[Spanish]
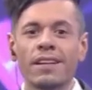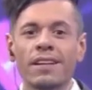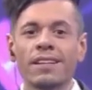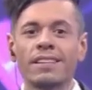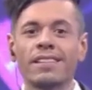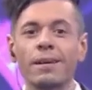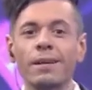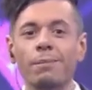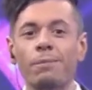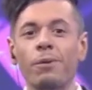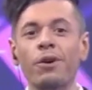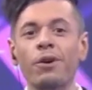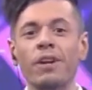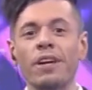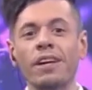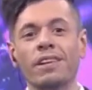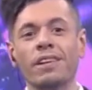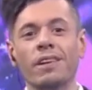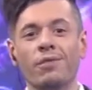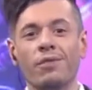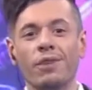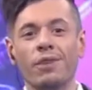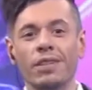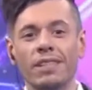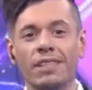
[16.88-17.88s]
se pone esta
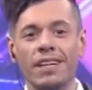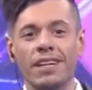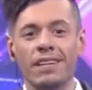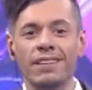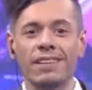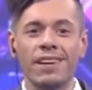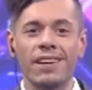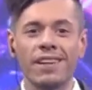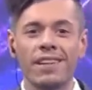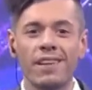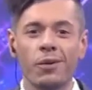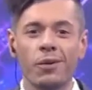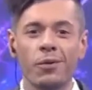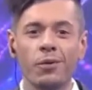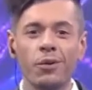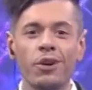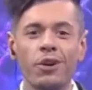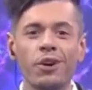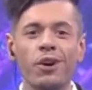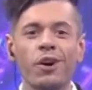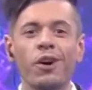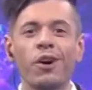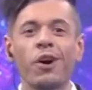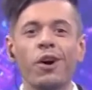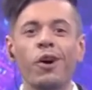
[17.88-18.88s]
fecha, 3 de
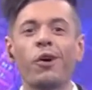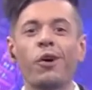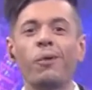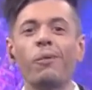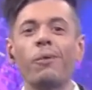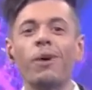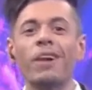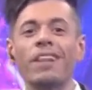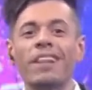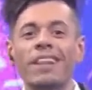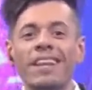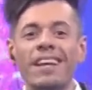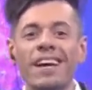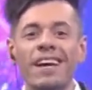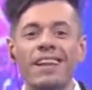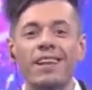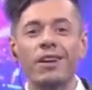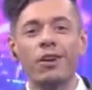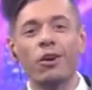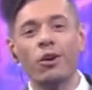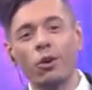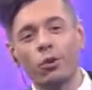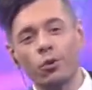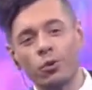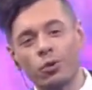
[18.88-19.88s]
julio, como el Día de
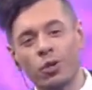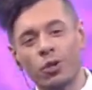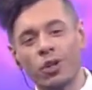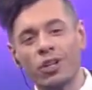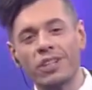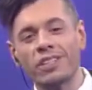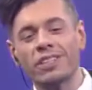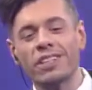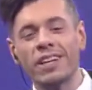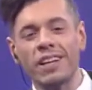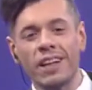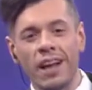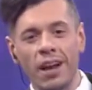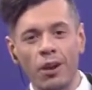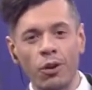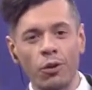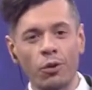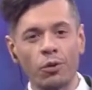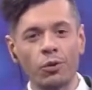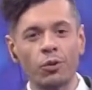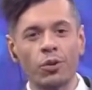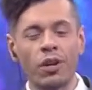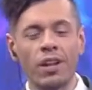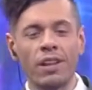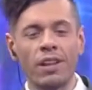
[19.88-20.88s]
los Locutores y las
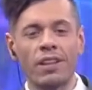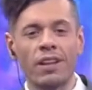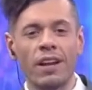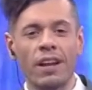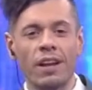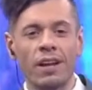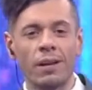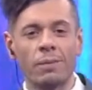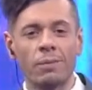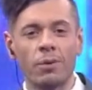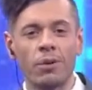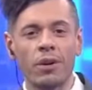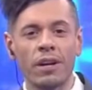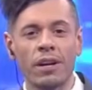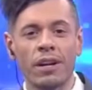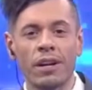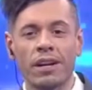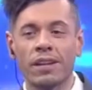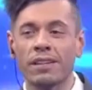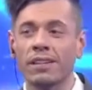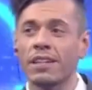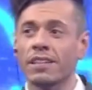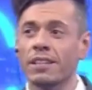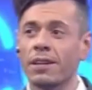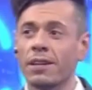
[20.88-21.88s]
Locutoras de la República
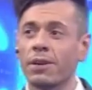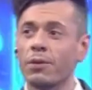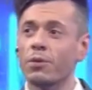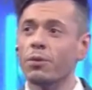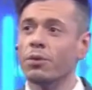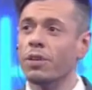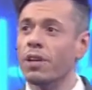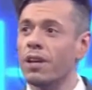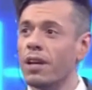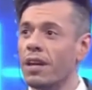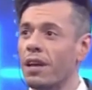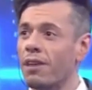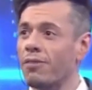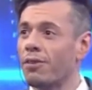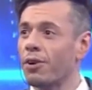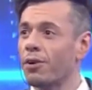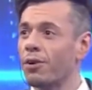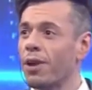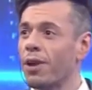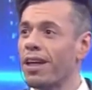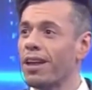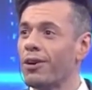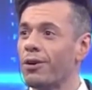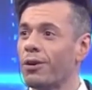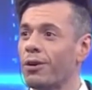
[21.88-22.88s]
Argentina. ¿Saben ustedes que la figura
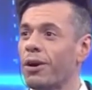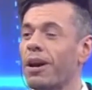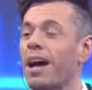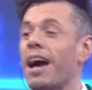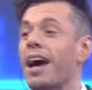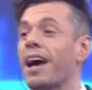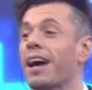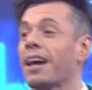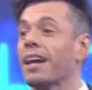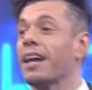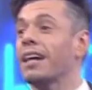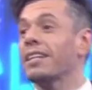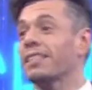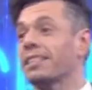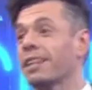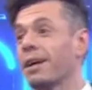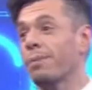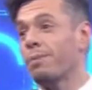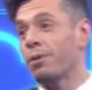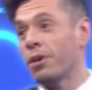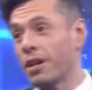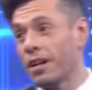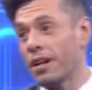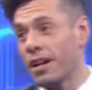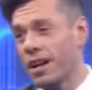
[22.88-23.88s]
del locutor... Ah, gracias
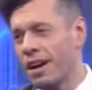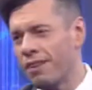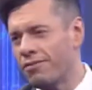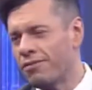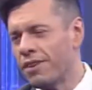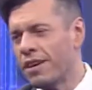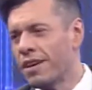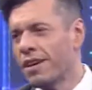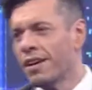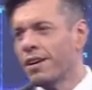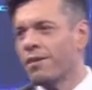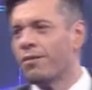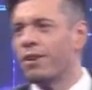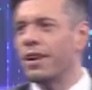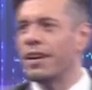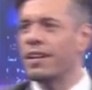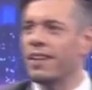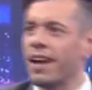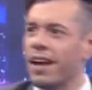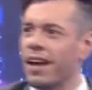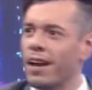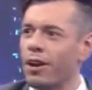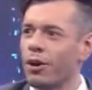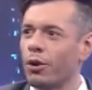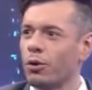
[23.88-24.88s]
por el graf. Feliz Día
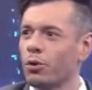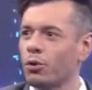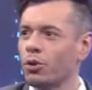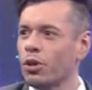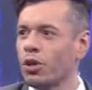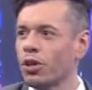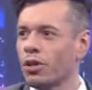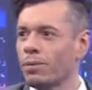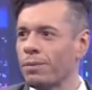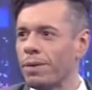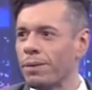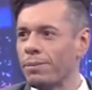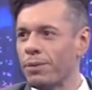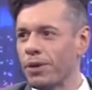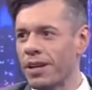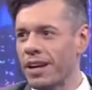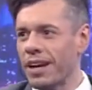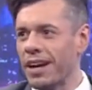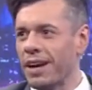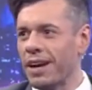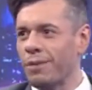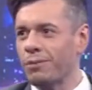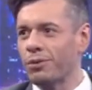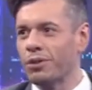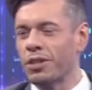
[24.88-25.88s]
del Locutor, me ponen
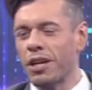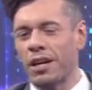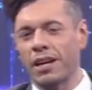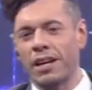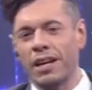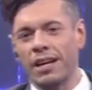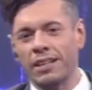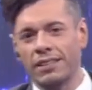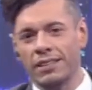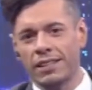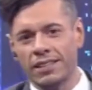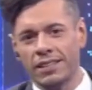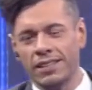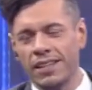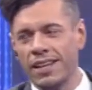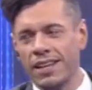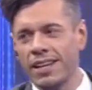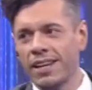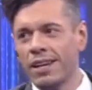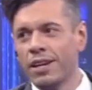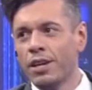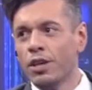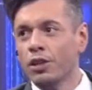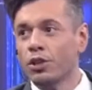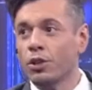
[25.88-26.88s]
acá, muchas gracias. Eh.
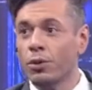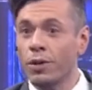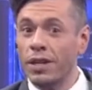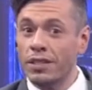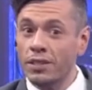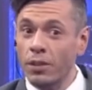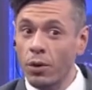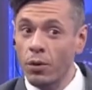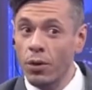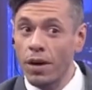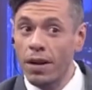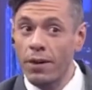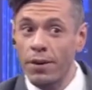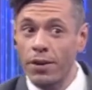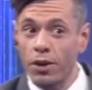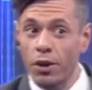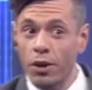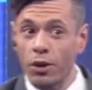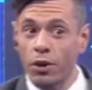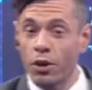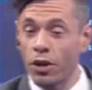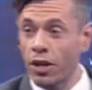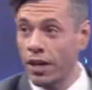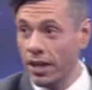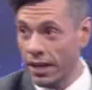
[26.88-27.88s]
Yo voy a saludar a varios
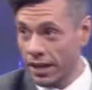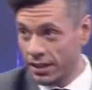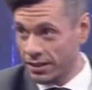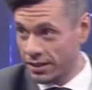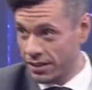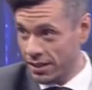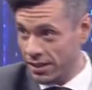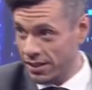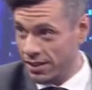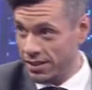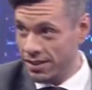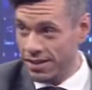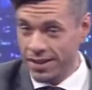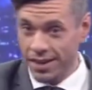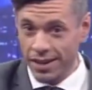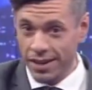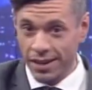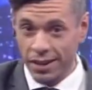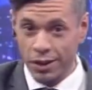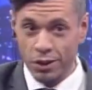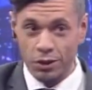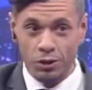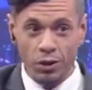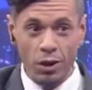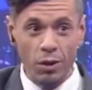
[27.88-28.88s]
colegas, eh.
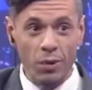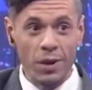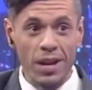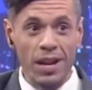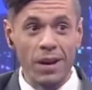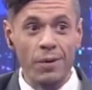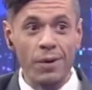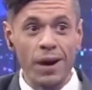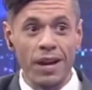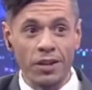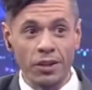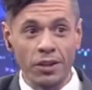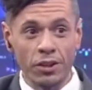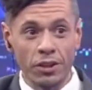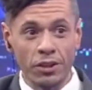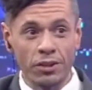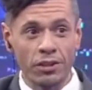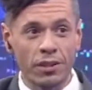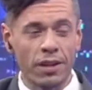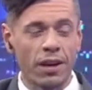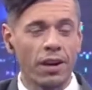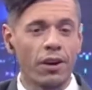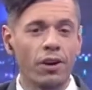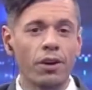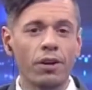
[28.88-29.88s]
quiero saludar a varios.
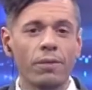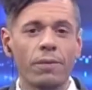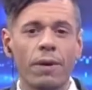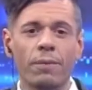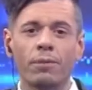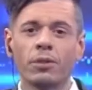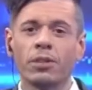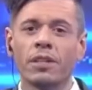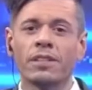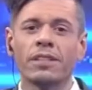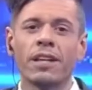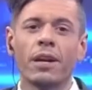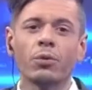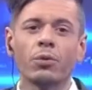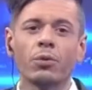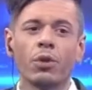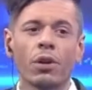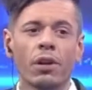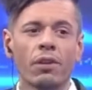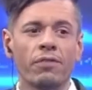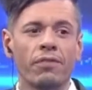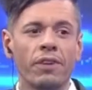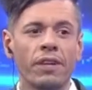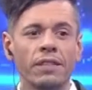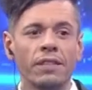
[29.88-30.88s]
Hoy vamos a hacer
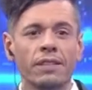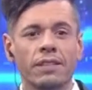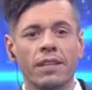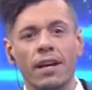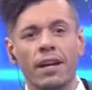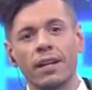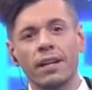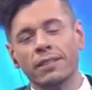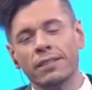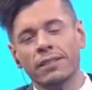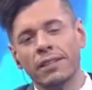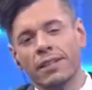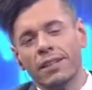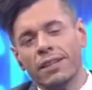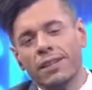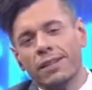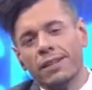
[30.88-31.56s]
autorreferenciales,